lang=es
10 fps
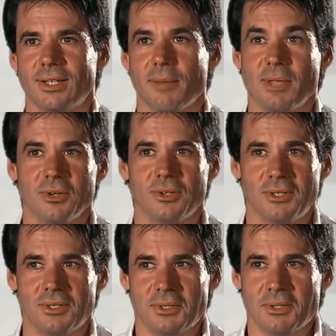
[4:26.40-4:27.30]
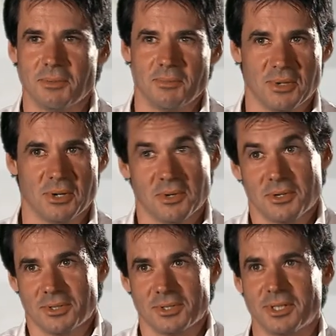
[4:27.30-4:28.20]
a mí. ¿no? Pero
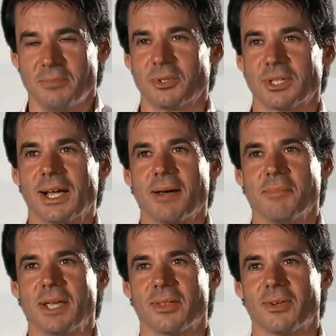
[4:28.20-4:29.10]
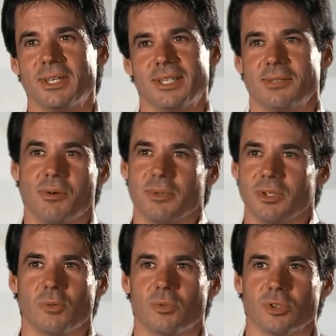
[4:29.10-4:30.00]
bueno, los tiempos han cambiado y ese
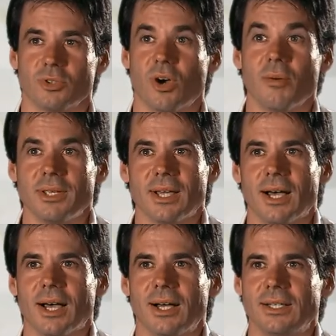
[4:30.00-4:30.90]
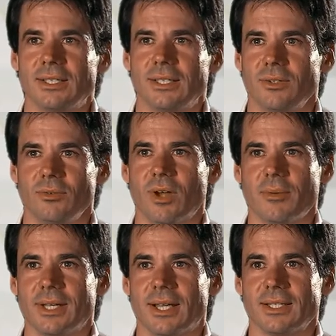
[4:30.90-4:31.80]
momento pues, no, había, no
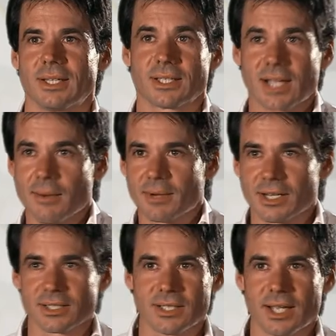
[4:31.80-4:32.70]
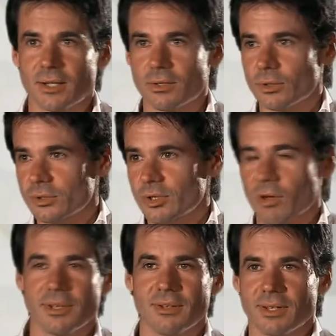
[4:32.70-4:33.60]
había esas cámaras que hay
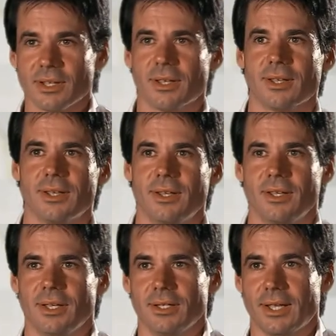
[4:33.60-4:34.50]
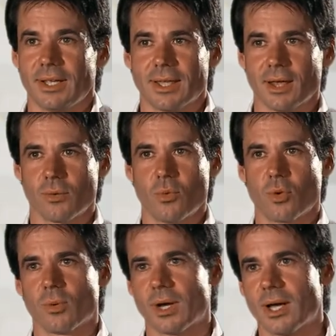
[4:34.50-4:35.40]
continuamente en, cada
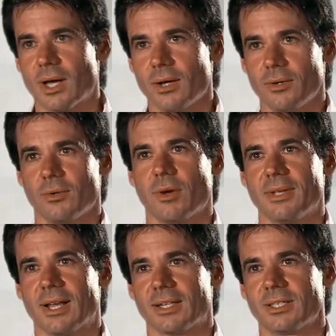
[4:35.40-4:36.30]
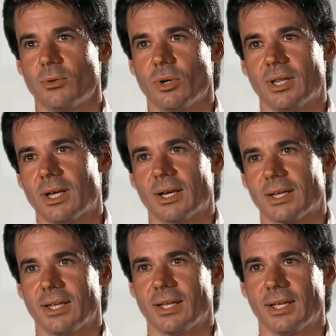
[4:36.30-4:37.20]
curva, no había la seguridad
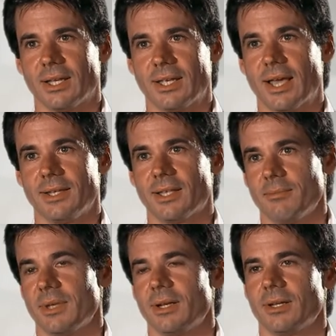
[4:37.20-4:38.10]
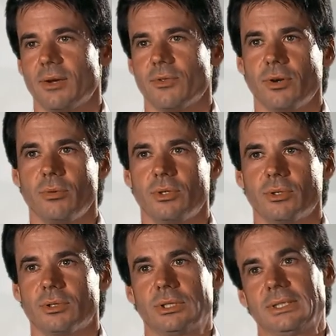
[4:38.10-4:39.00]
que, que hay también en los
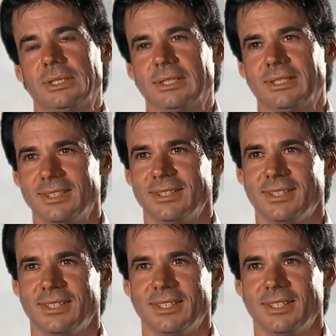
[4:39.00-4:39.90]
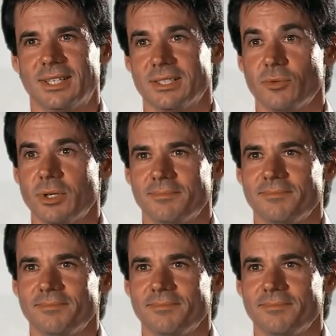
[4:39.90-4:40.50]
circuitos y así fue.